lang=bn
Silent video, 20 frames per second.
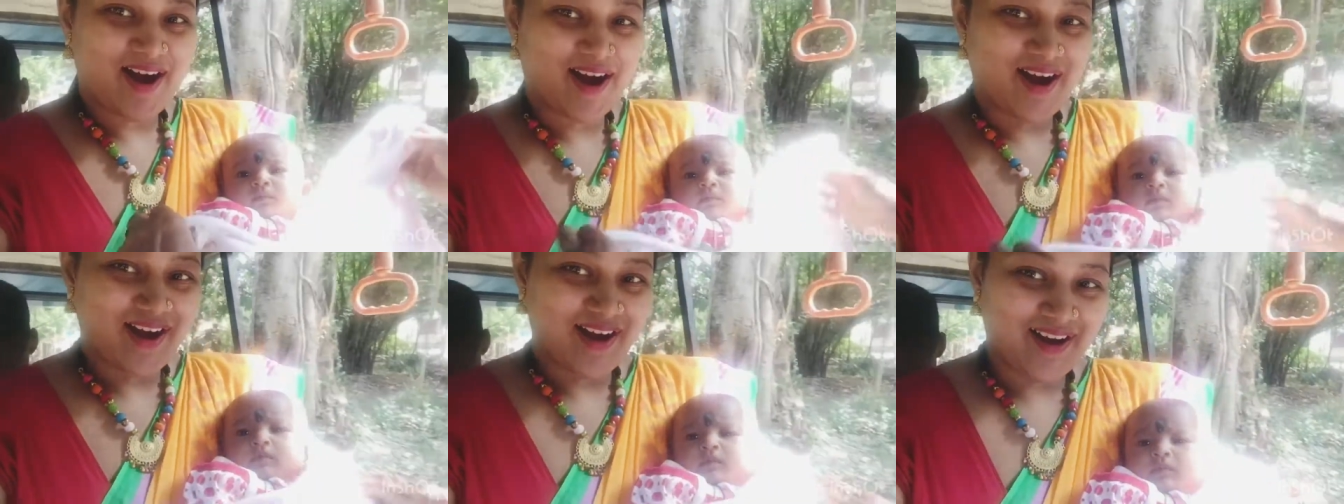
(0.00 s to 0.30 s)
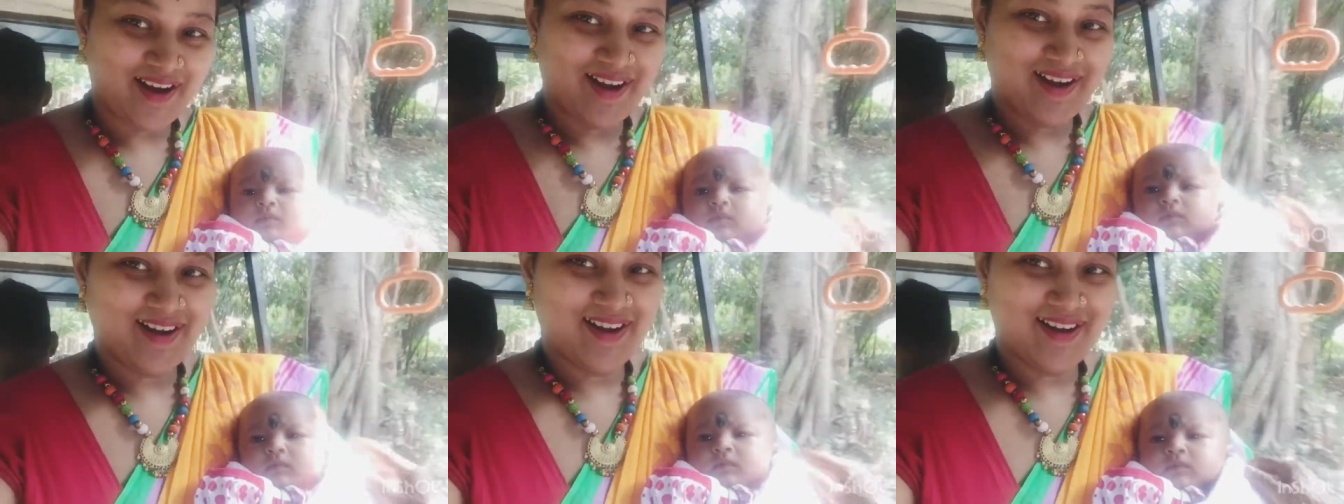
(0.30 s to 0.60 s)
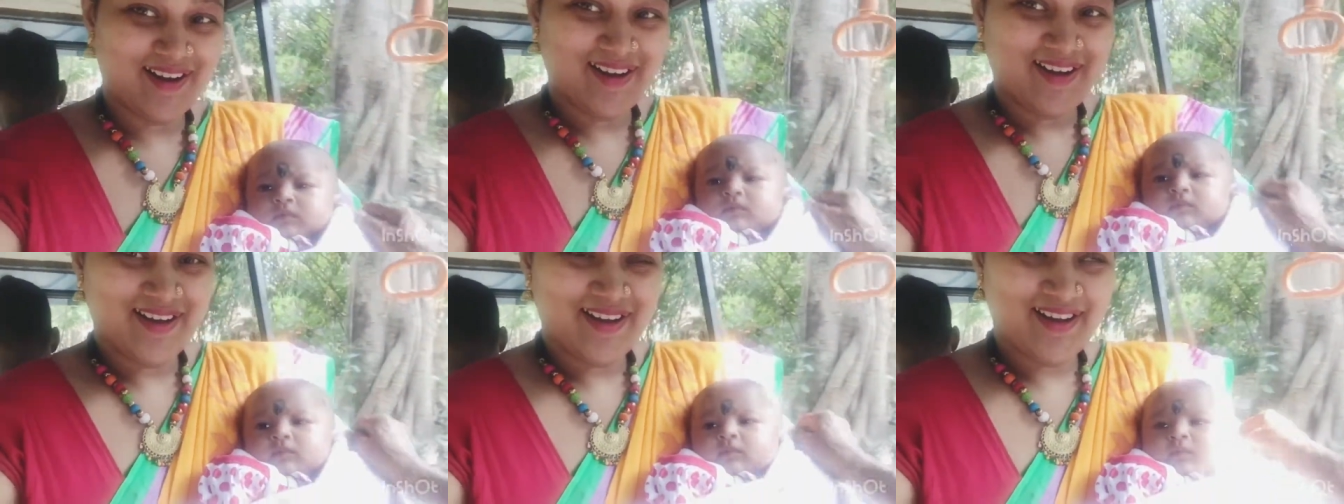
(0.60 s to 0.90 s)

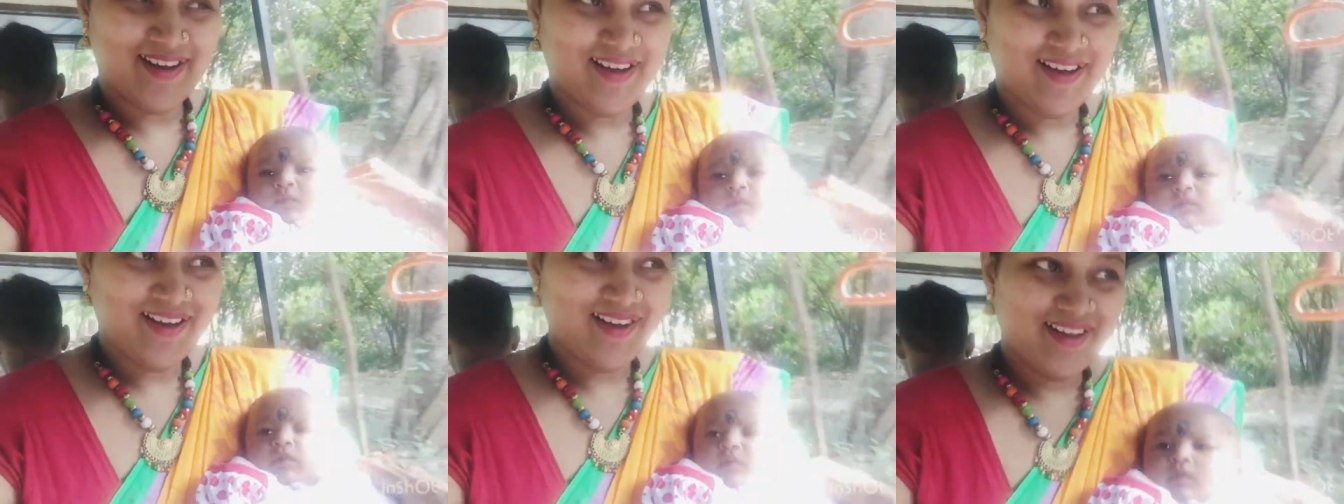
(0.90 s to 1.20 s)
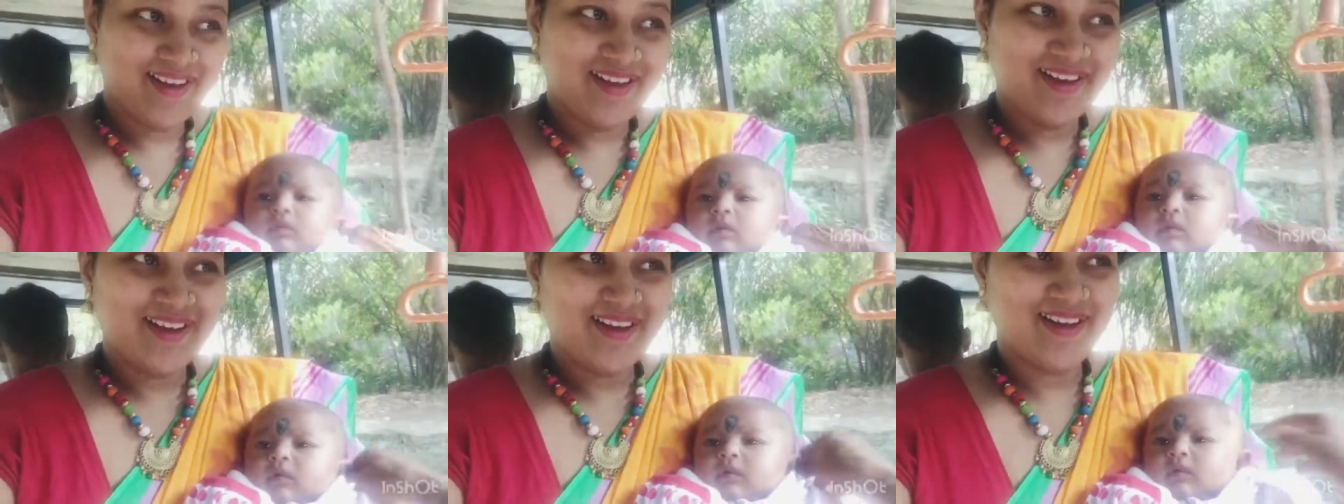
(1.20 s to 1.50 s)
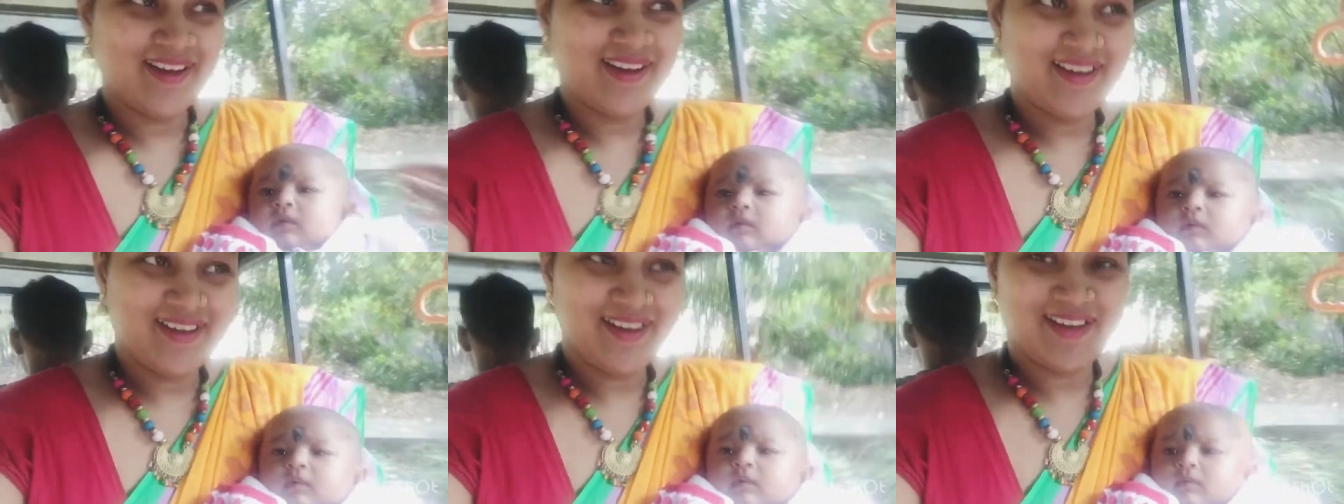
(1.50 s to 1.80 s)
রেখেছি তা ঠান্ডা
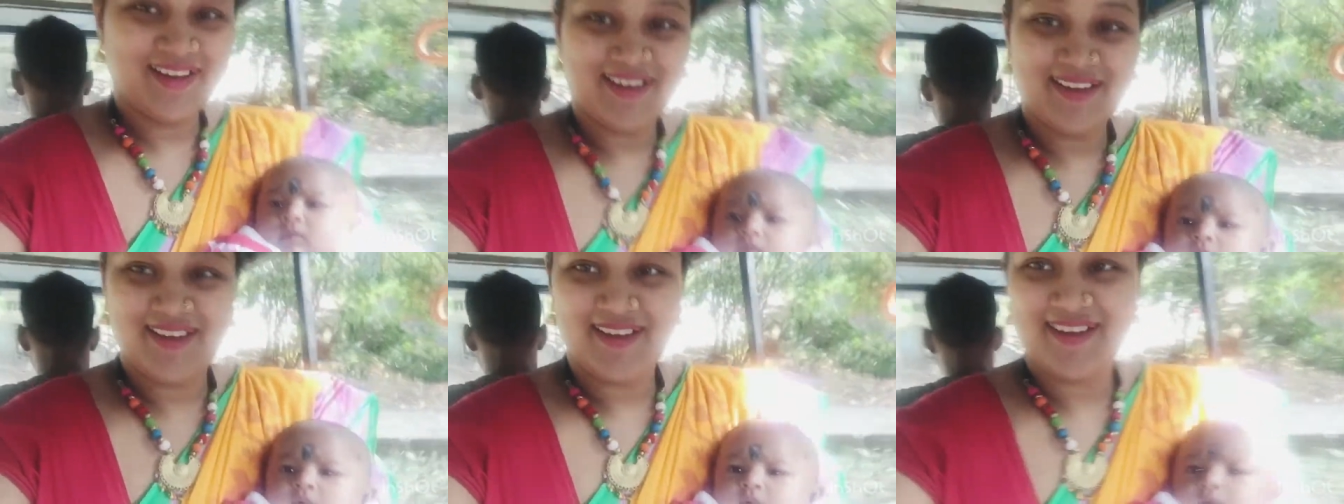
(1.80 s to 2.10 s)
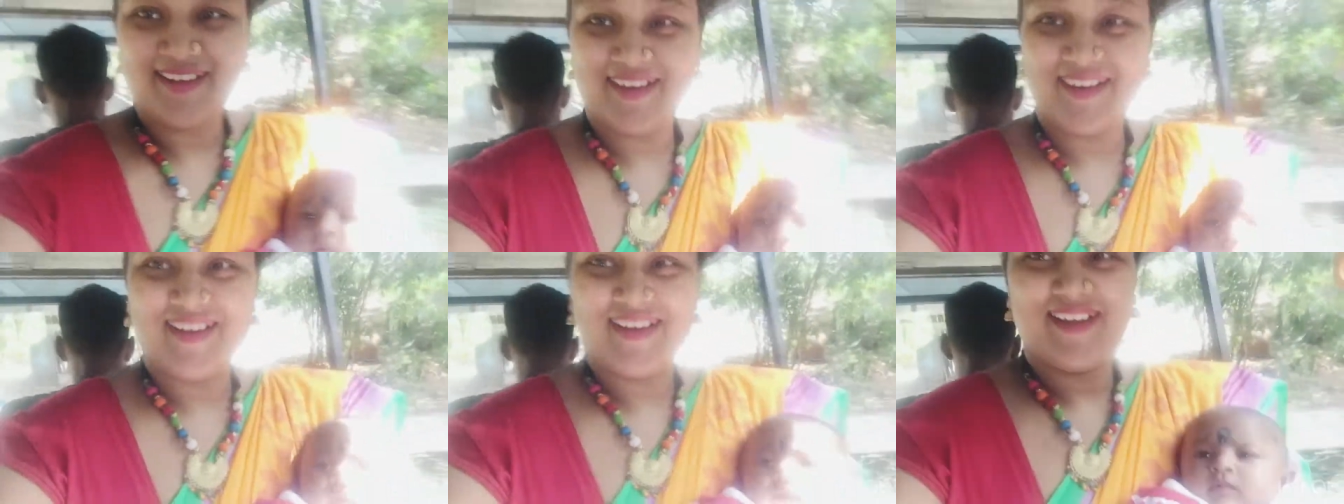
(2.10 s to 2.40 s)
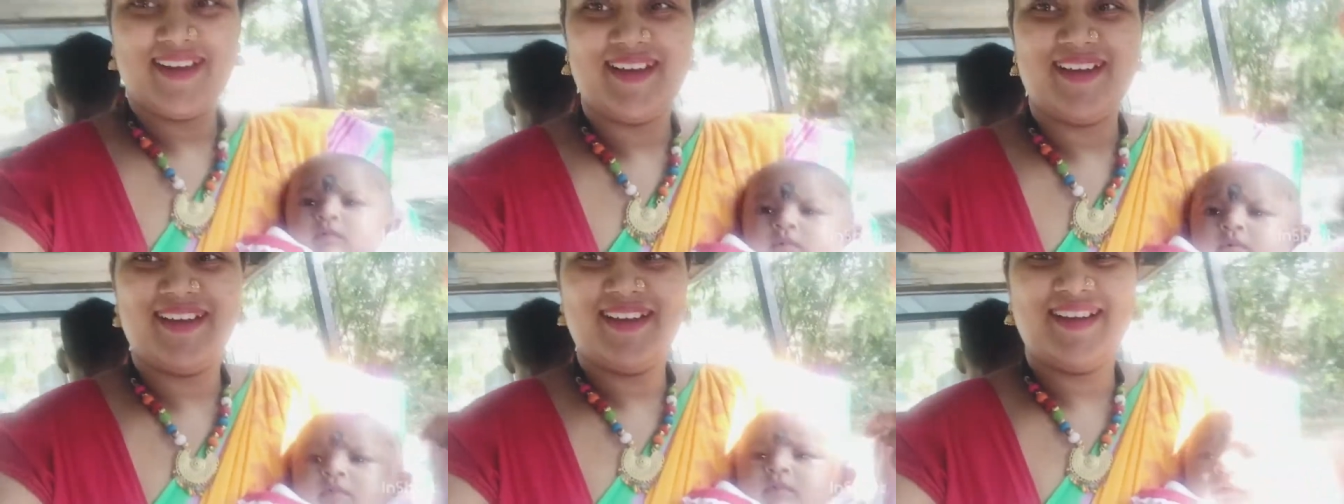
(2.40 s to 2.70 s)
লাগছে দেখ বলে
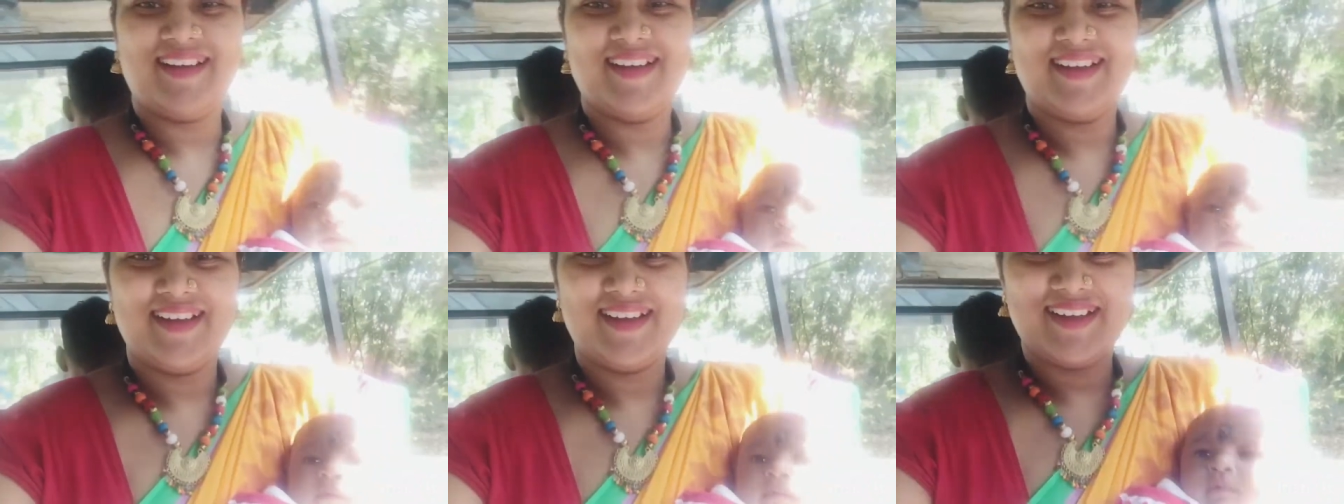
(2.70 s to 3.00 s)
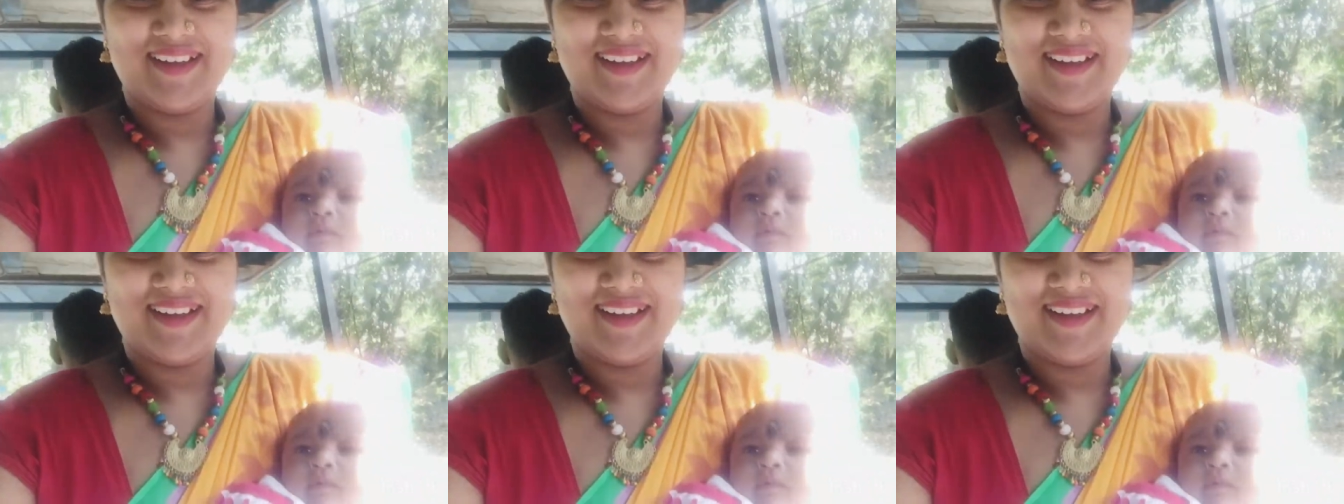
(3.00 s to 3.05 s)
হাওয়া এসছে